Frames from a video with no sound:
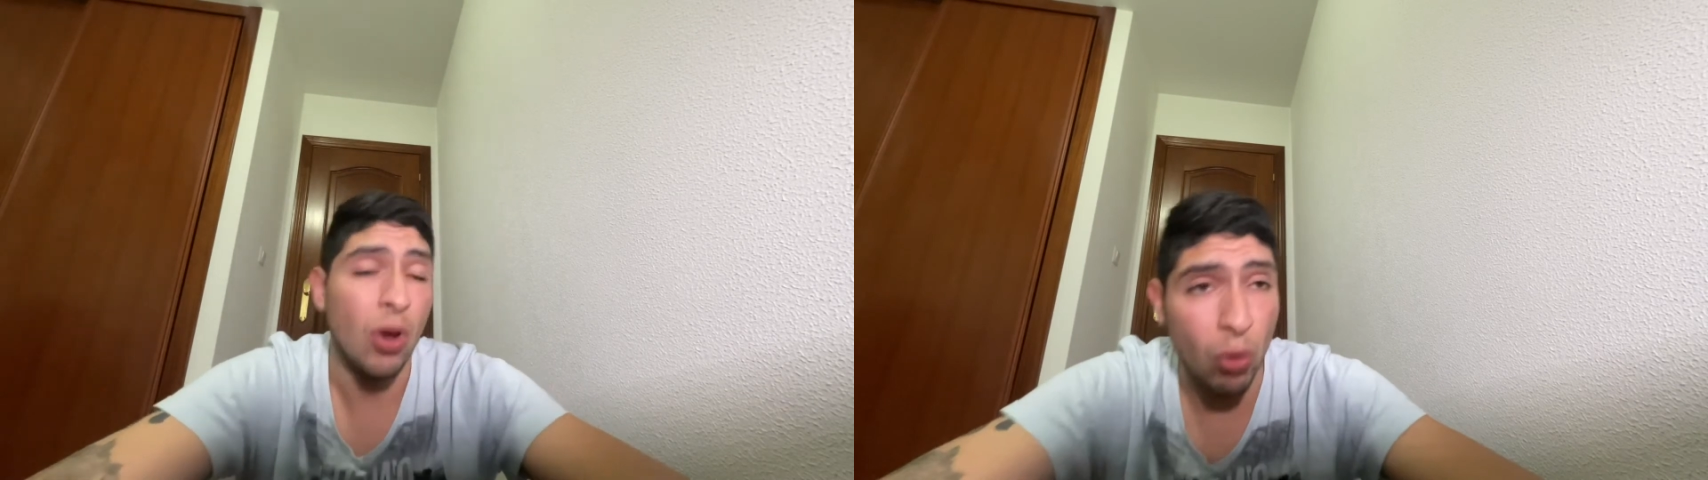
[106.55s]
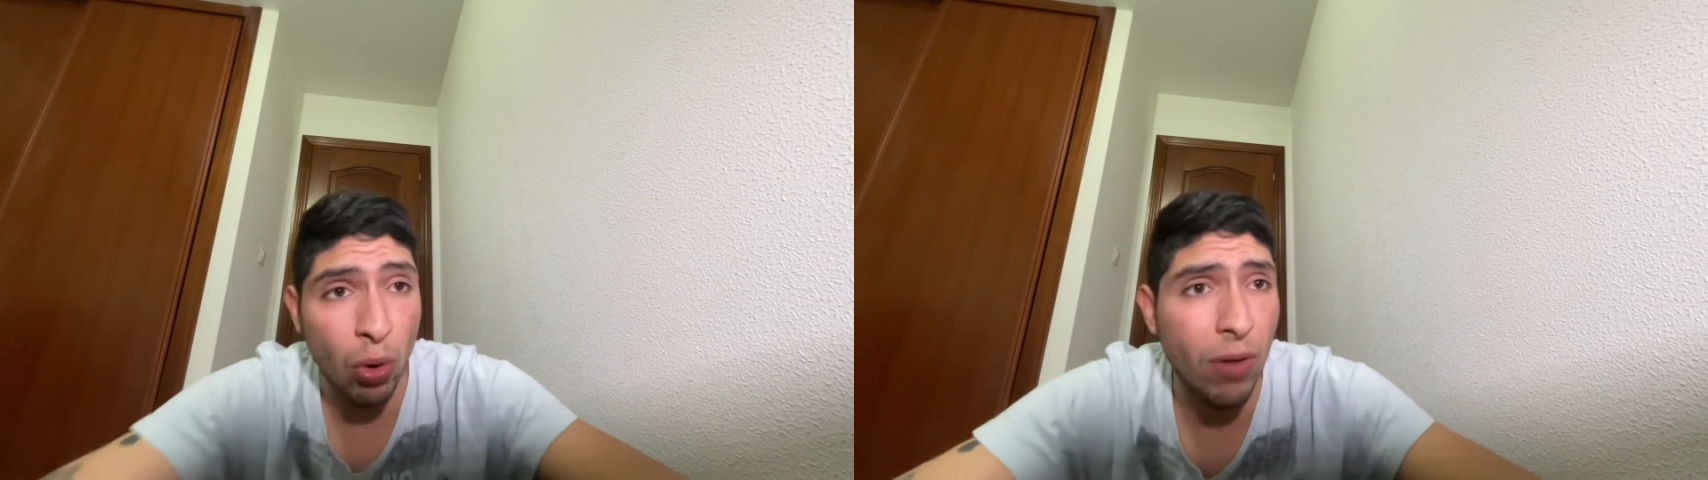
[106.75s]

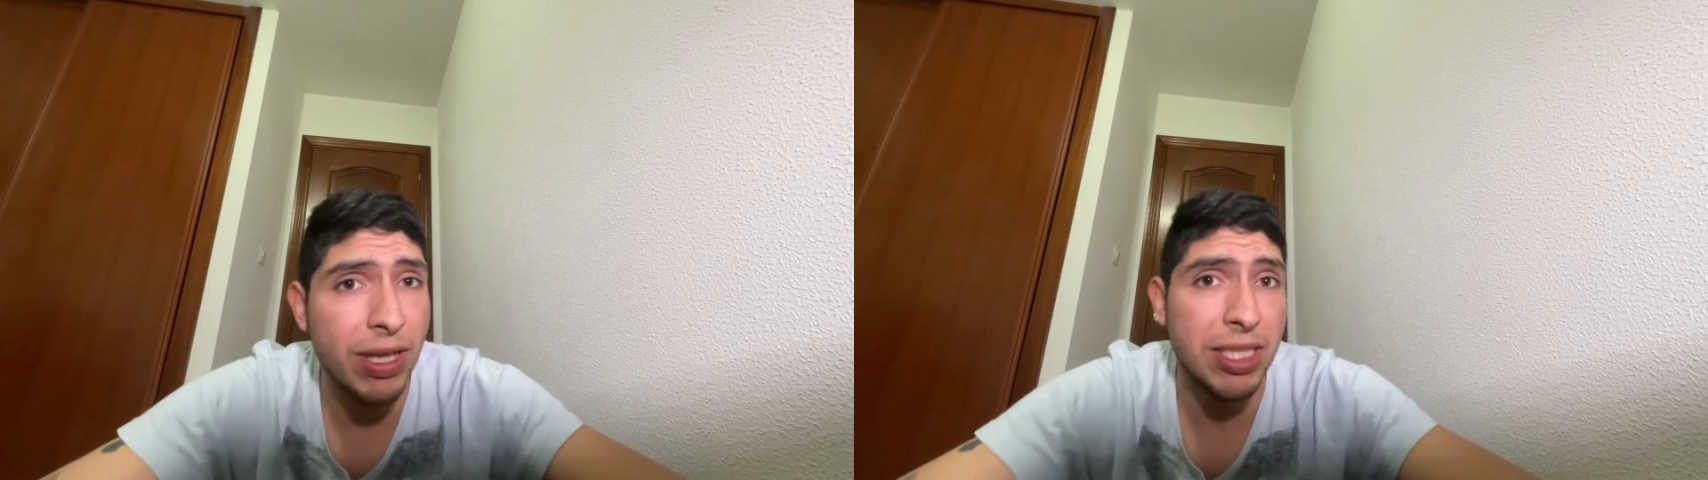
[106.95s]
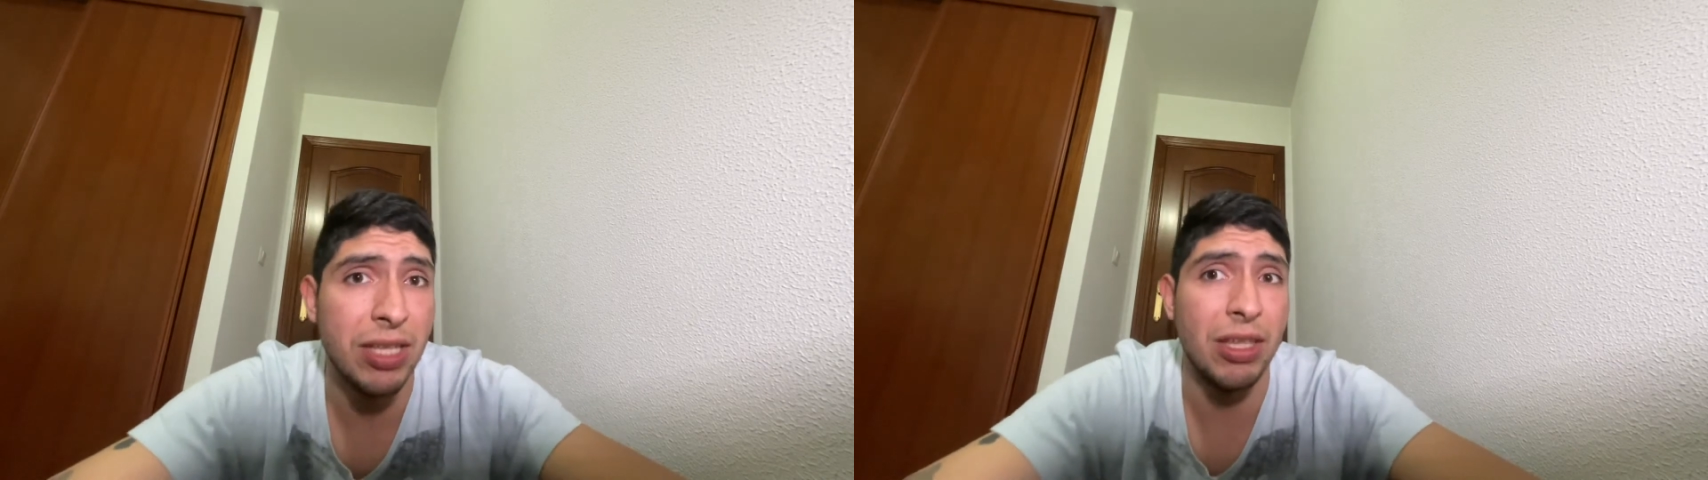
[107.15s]
jugó
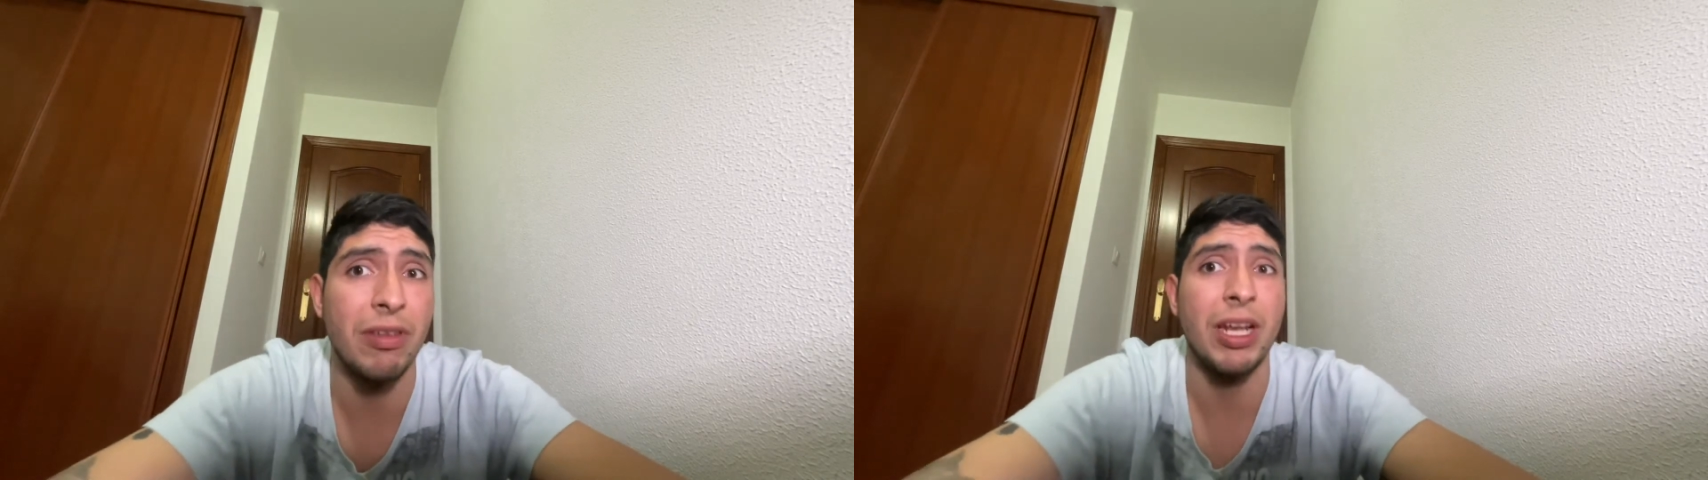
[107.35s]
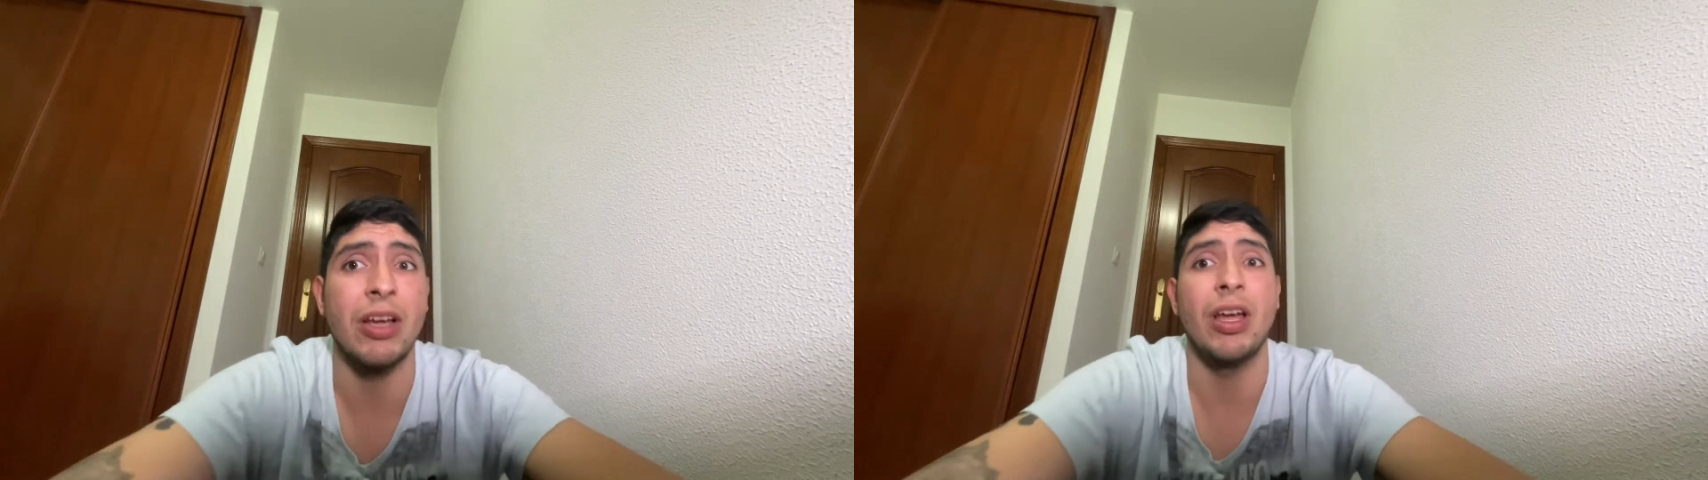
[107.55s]
bastante
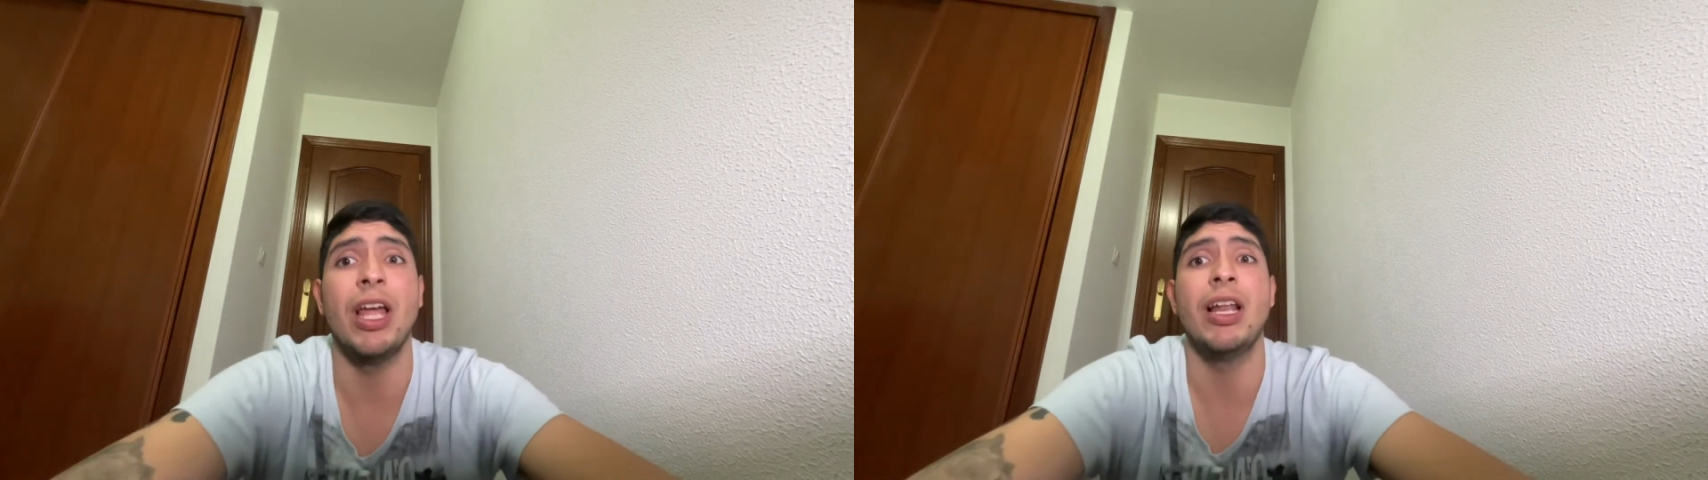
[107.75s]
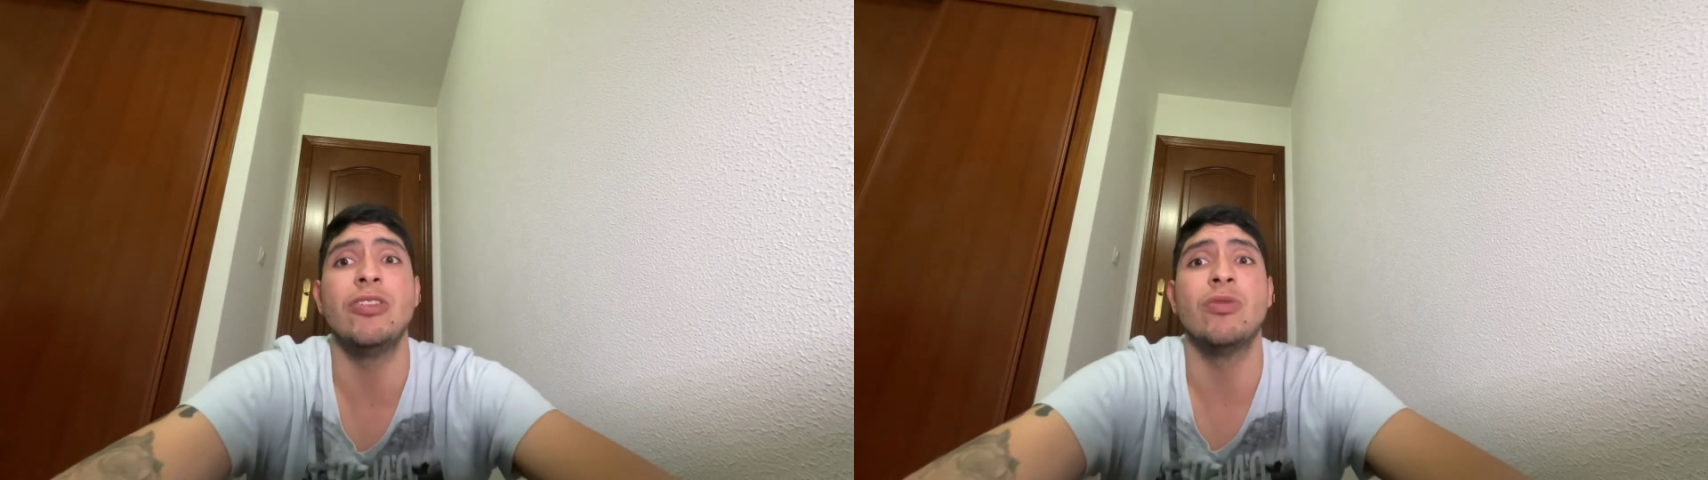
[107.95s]
bien
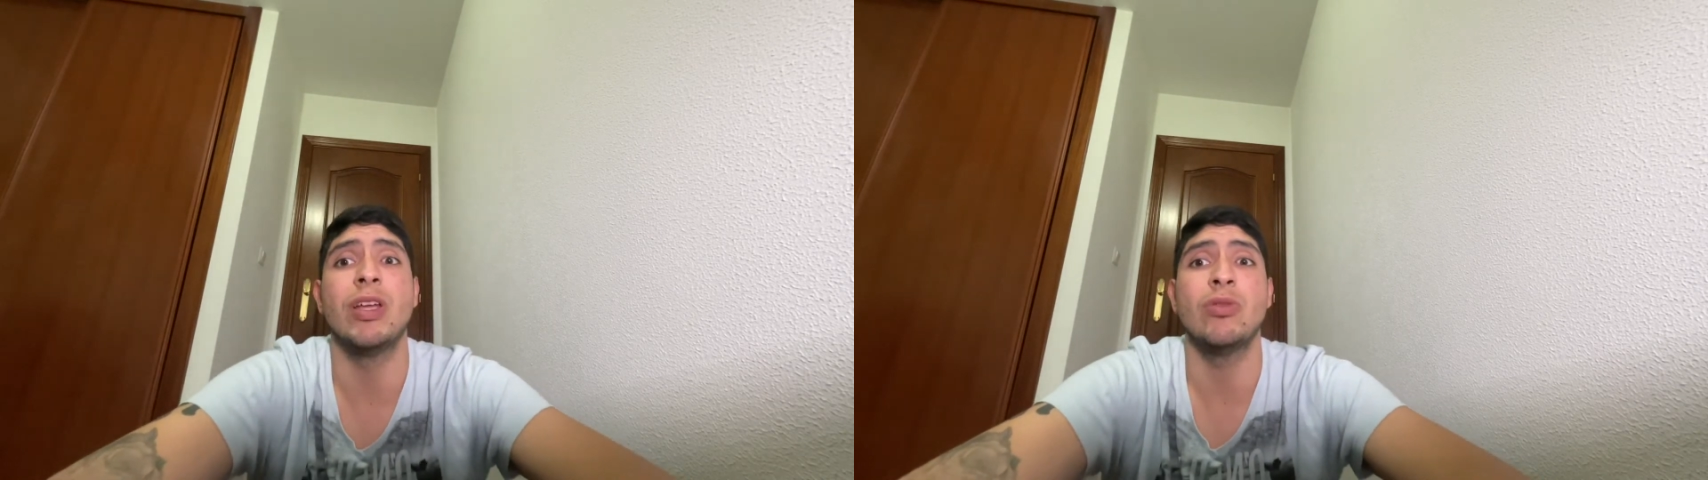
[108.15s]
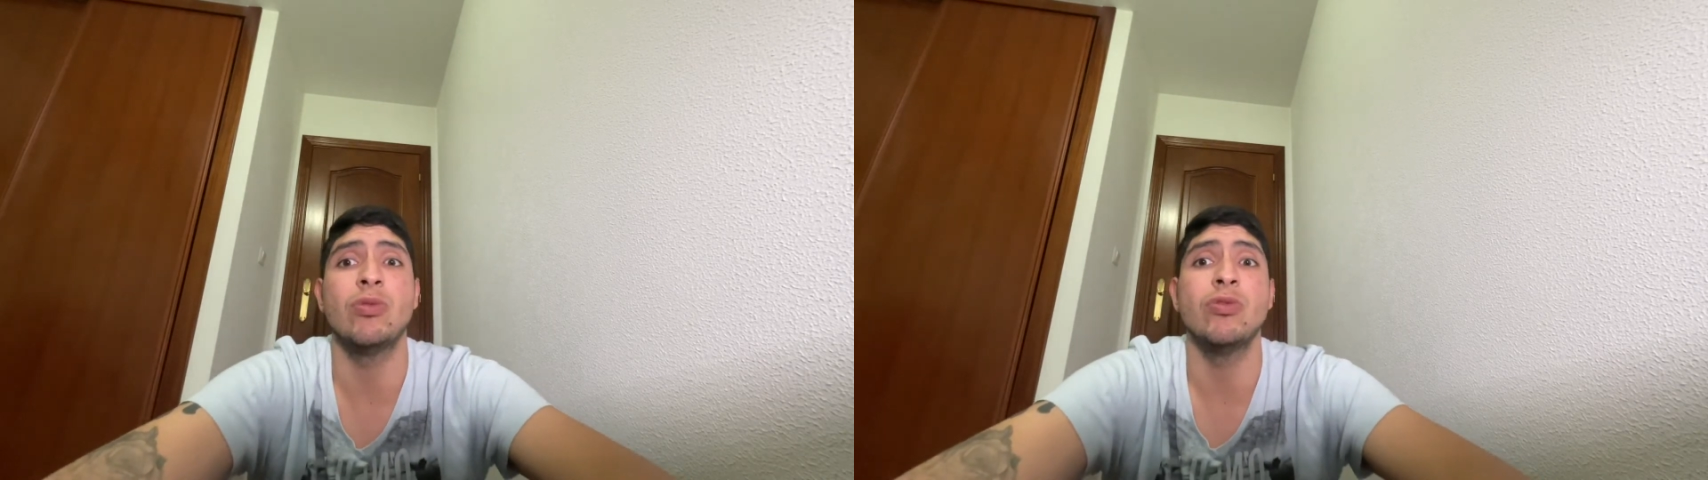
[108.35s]
en la
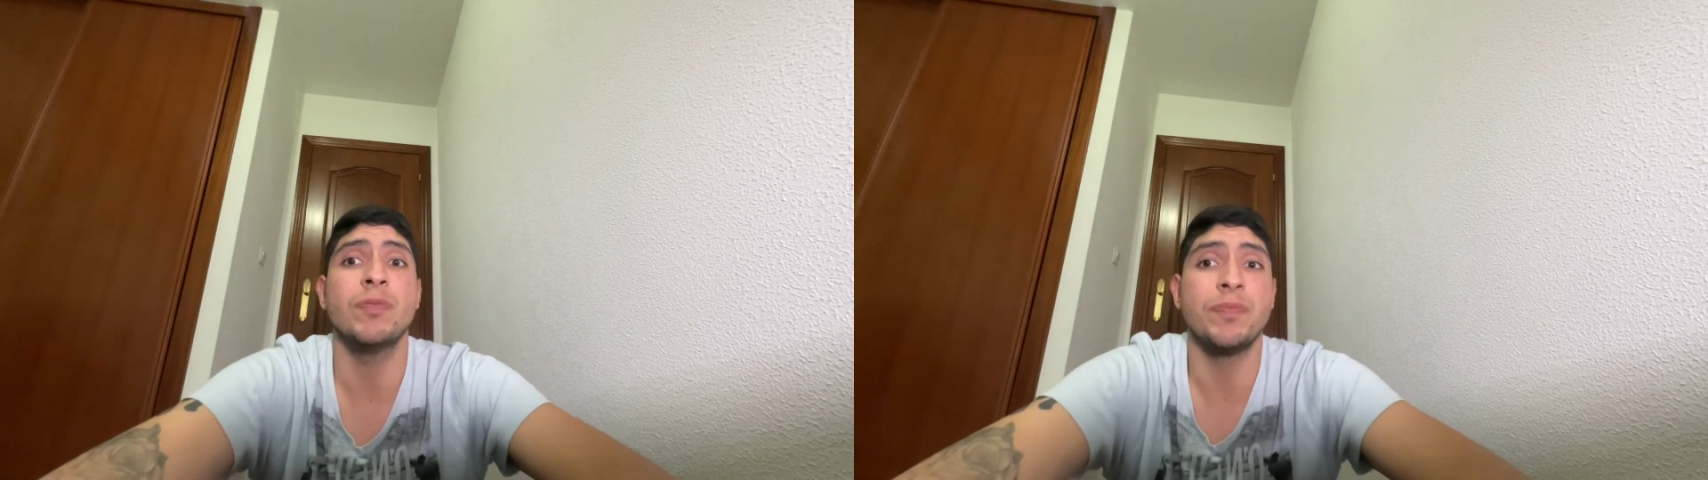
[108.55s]
Juventus,